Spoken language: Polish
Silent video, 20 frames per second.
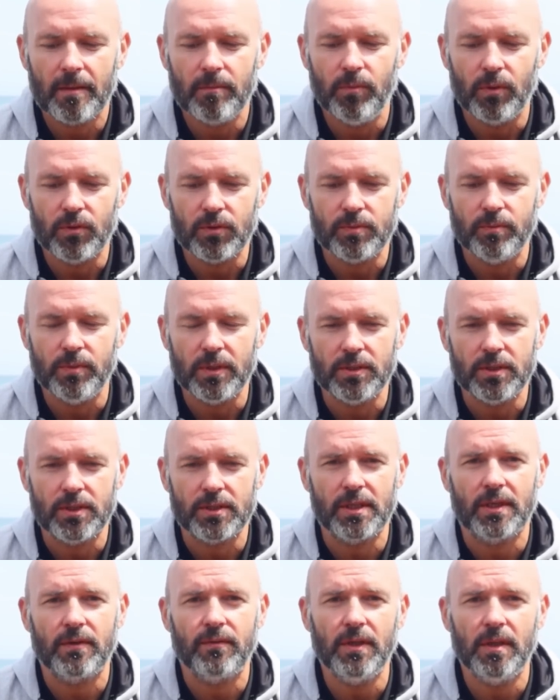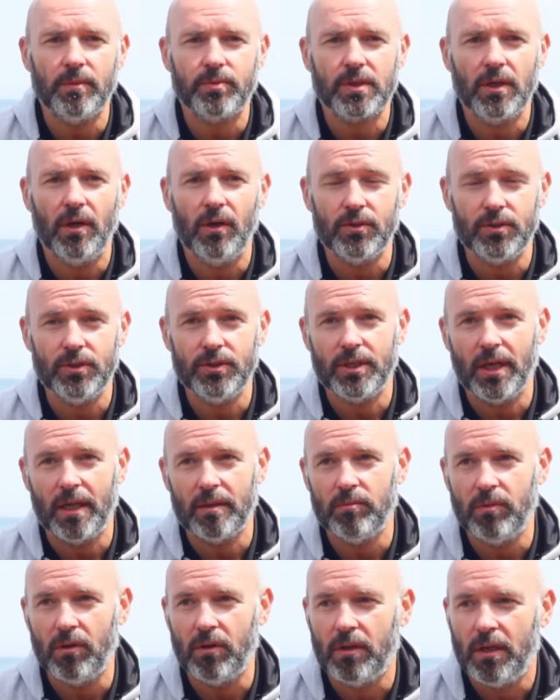bądź będziesz za chwilę przechodzić,
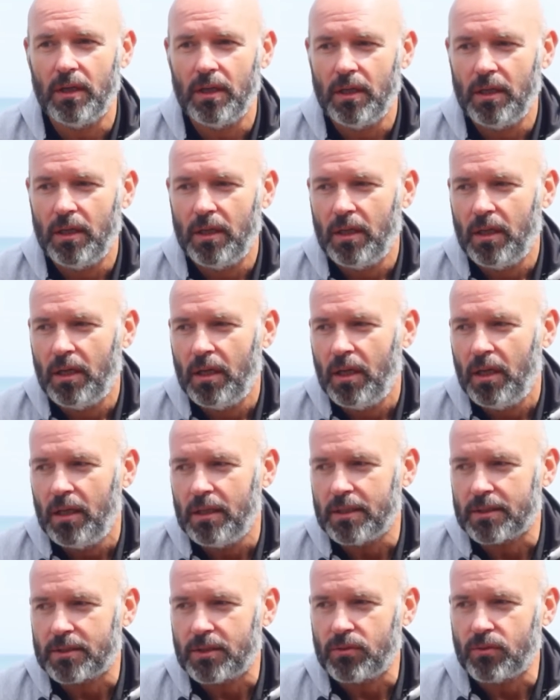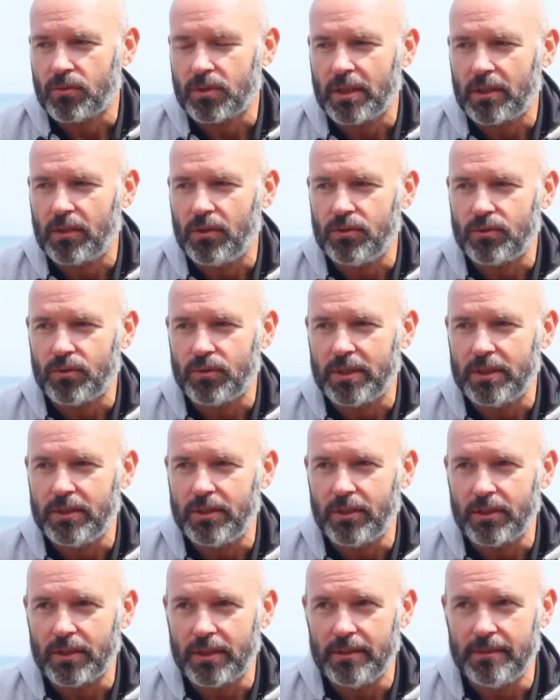albo jesteś już na końcu tej
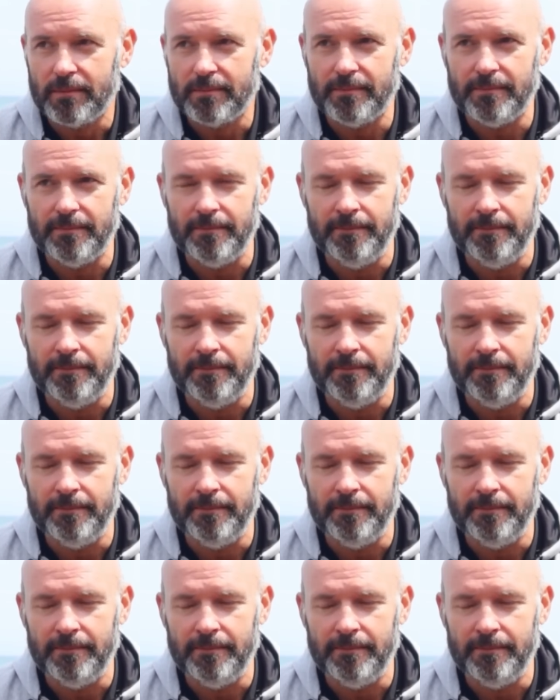drogi.